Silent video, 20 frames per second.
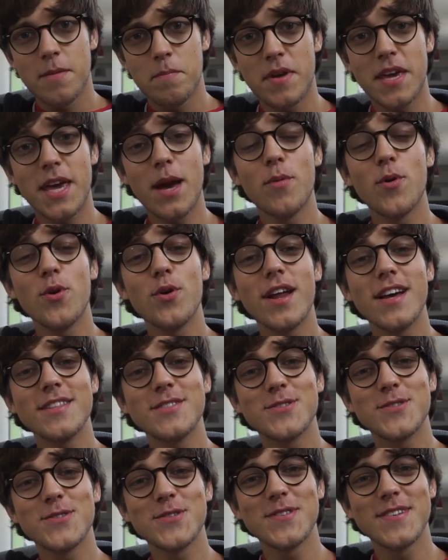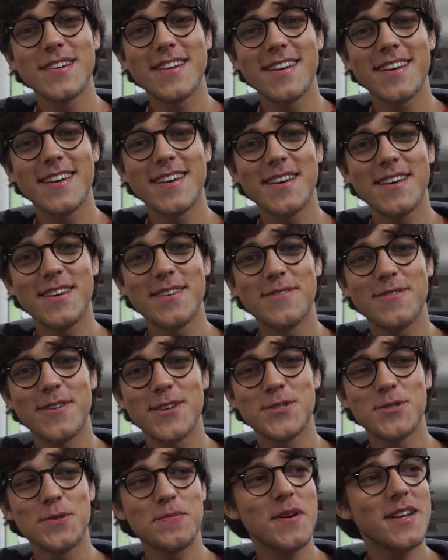Mi chiamo Lorenzo e
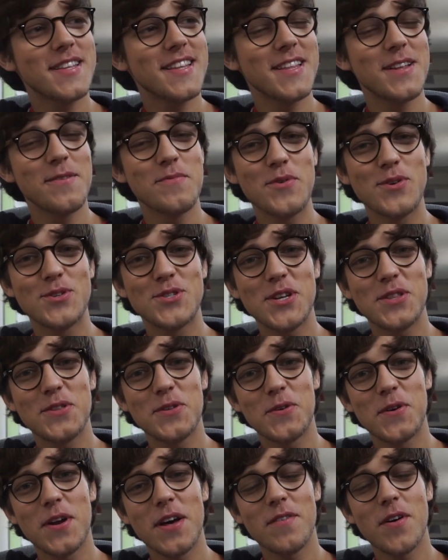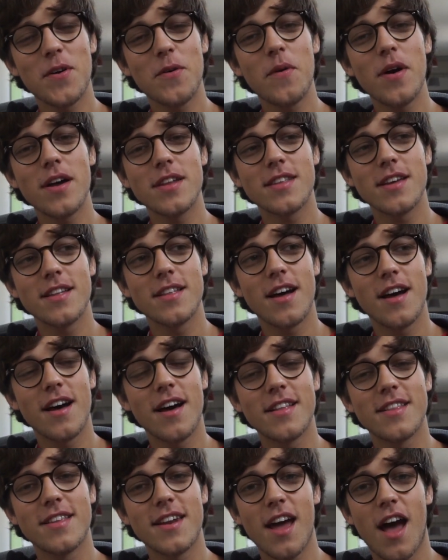faccio parte del progetto Non Avanguardia
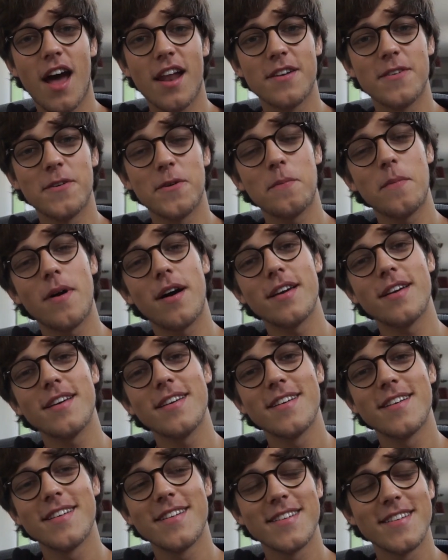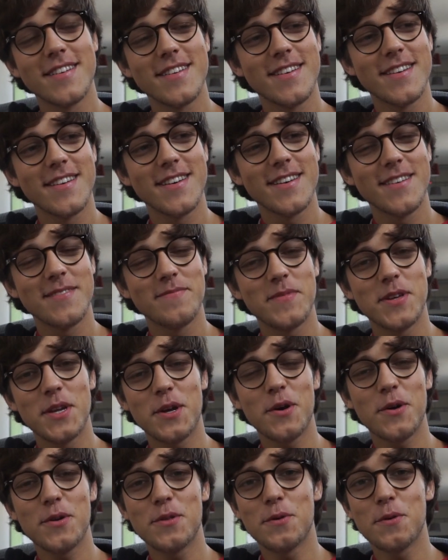da tre anni ormai. Mi
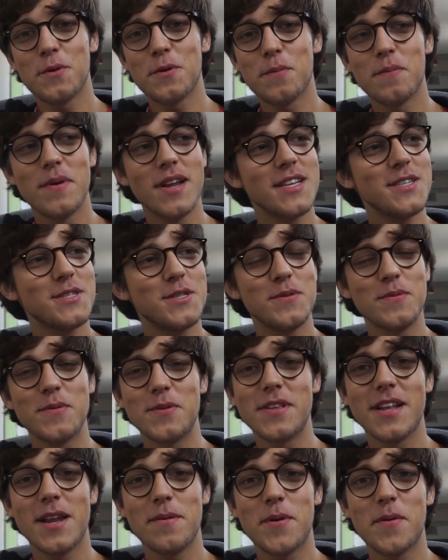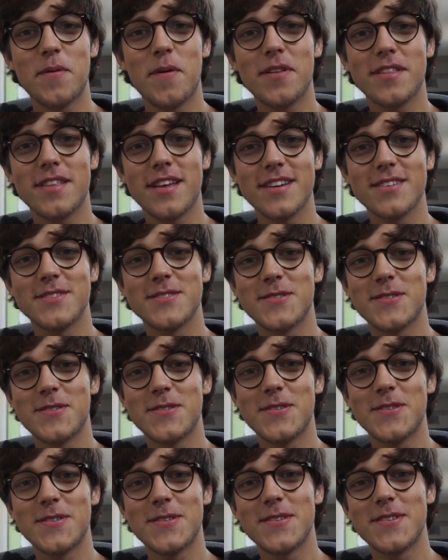ricordo benissimo della prima volta che
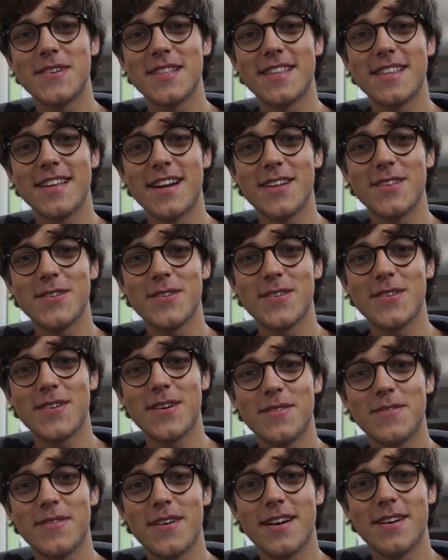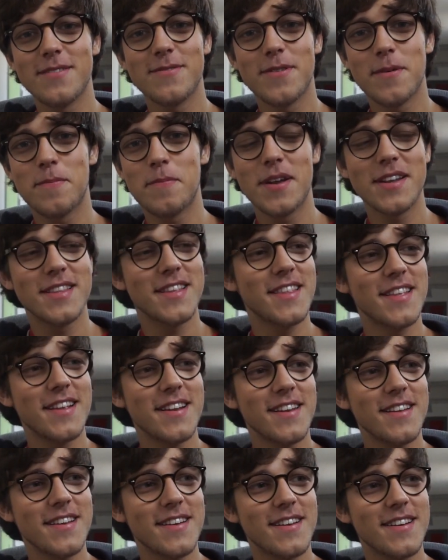sono entrato a far fa parte
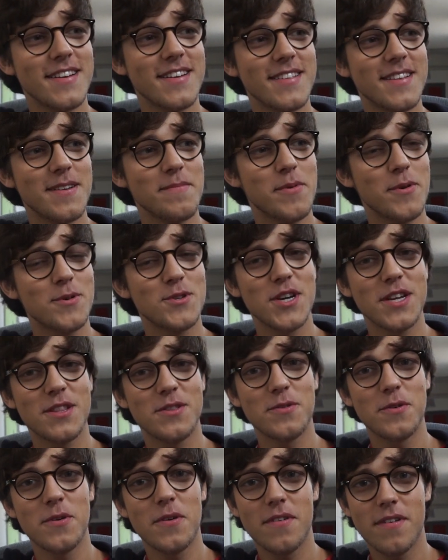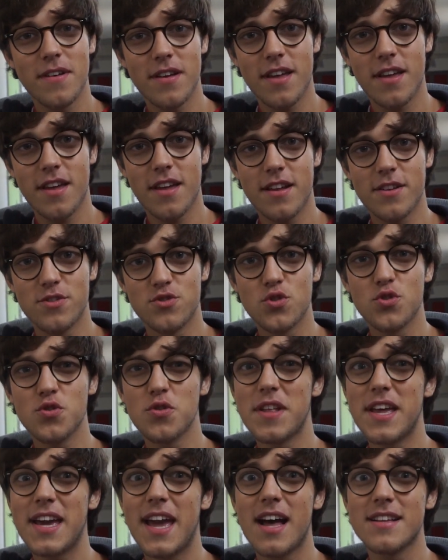del, del progetto, eh, il
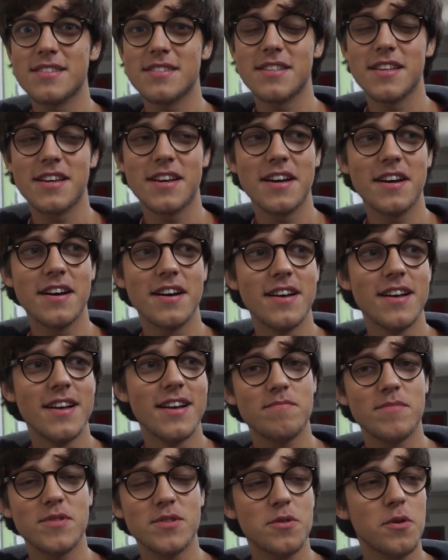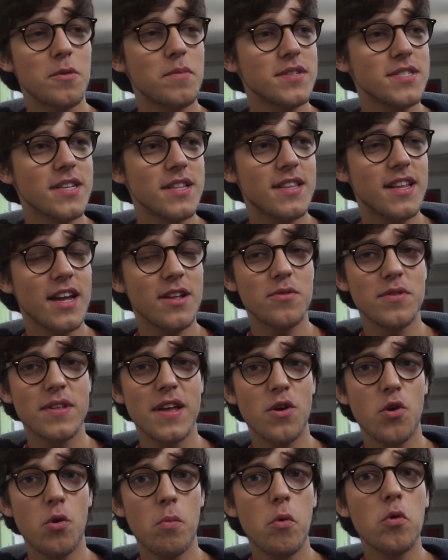giorno dei casting. Mi sono presentato ed
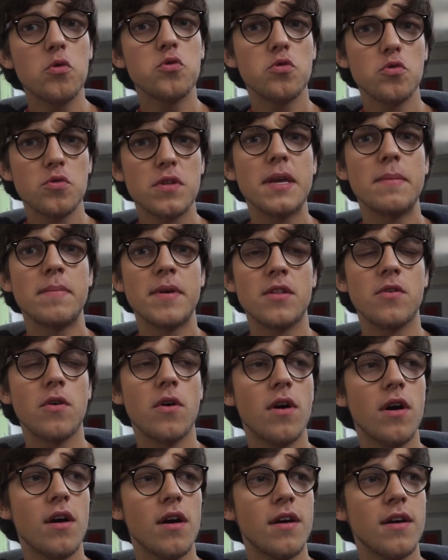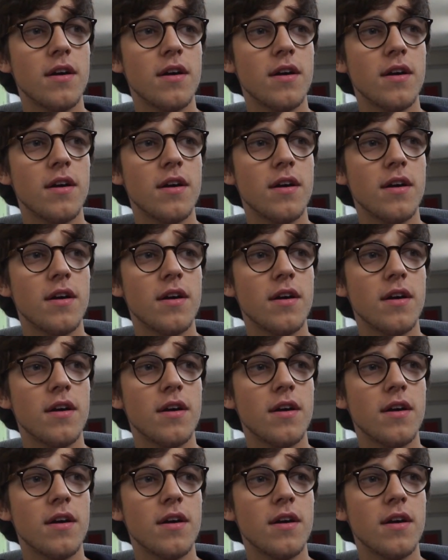ero molto timido.